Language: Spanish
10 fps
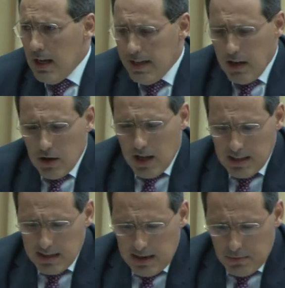y hago la
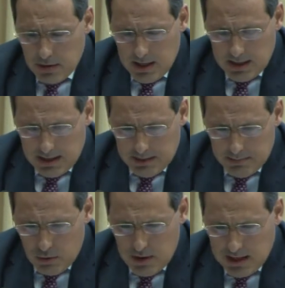crítica por una,
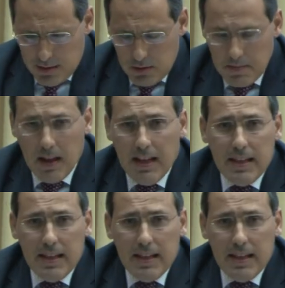por una razón,